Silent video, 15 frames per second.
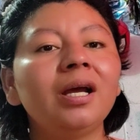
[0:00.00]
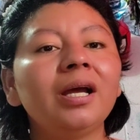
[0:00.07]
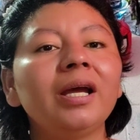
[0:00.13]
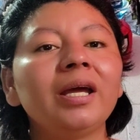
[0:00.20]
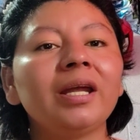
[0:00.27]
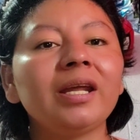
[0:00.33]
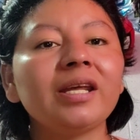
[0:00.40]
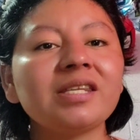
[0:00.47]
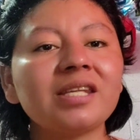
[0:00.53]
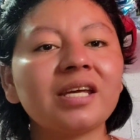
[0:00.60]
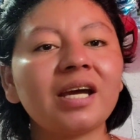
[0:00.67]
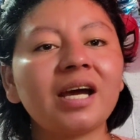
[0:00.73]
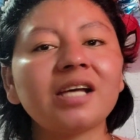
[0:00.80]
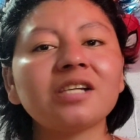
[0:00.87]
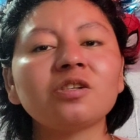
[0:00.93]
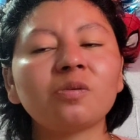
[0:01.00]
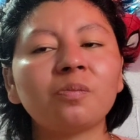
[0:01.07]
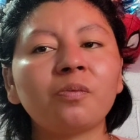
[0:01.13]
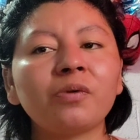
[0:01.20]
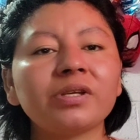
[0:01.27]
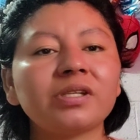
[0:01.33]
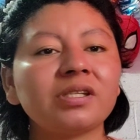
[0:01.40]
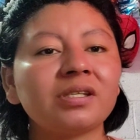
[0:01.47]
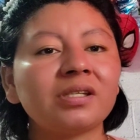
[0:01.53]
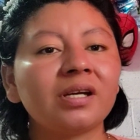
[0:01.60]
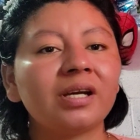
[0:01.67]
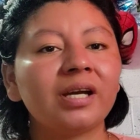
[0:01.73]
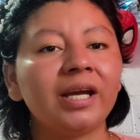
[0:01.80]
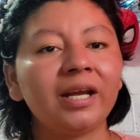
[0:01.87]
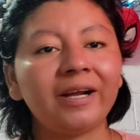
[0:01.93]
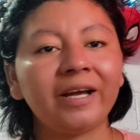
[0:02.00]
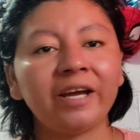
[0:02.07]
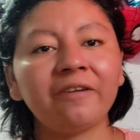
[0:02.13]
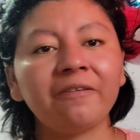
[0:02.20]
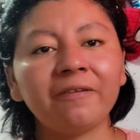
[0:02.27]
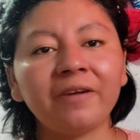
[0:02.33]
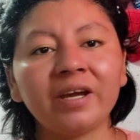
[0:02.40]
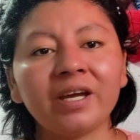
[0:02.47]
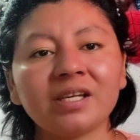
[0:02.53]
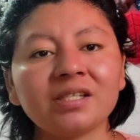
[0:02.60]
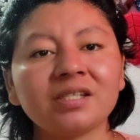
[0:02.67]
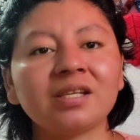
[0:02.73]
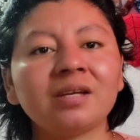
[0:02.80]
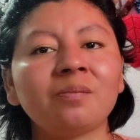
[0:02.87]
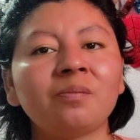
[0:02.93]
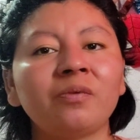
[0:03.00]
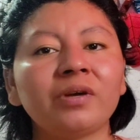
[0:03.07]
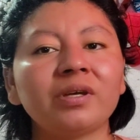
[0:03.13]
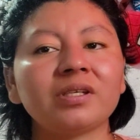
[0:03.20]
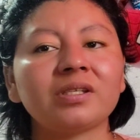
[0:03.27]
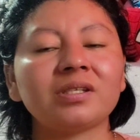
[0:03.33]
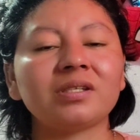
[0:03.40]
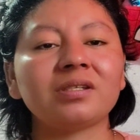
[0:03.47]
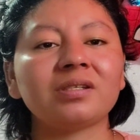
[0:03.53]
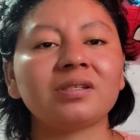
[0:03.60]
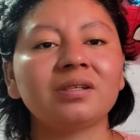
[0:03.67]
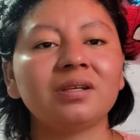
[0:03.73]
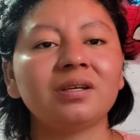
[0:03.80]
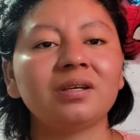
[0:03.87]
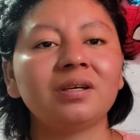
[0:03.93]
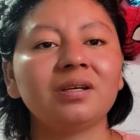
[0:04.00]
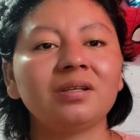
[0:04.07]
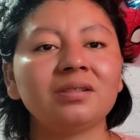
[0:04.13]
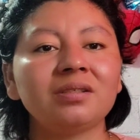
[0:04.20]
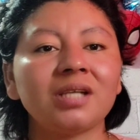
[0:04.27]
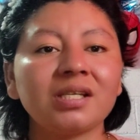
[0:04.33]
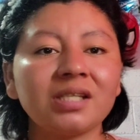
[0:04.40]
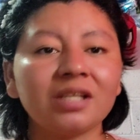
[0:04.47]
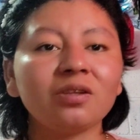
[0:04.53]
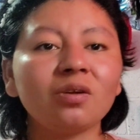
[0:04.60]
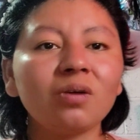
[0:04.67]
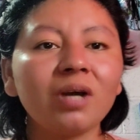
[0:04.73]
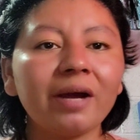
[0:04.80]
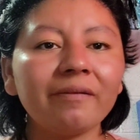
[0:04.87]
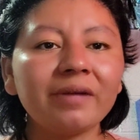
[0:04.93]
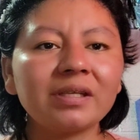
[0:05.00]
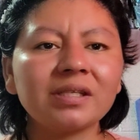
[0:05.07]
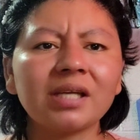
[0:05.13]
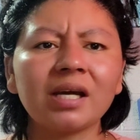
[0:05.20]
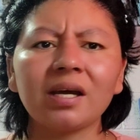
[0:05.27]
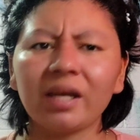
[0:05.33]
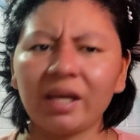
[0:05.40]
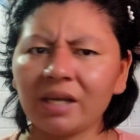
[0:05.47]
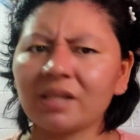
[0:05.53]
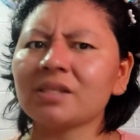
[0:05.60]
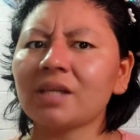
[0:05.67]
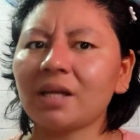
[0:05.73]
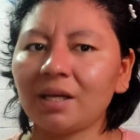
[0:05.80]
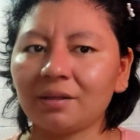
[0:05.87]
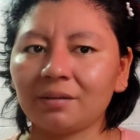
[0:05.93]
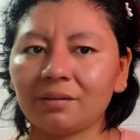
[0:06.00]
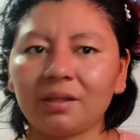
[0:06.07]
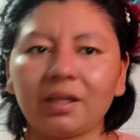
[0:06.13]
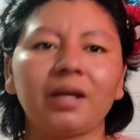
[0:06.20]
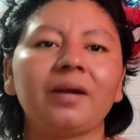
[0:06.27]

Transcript: En este caso, pues el jefe este, pues ya sentó cabeza, excelente.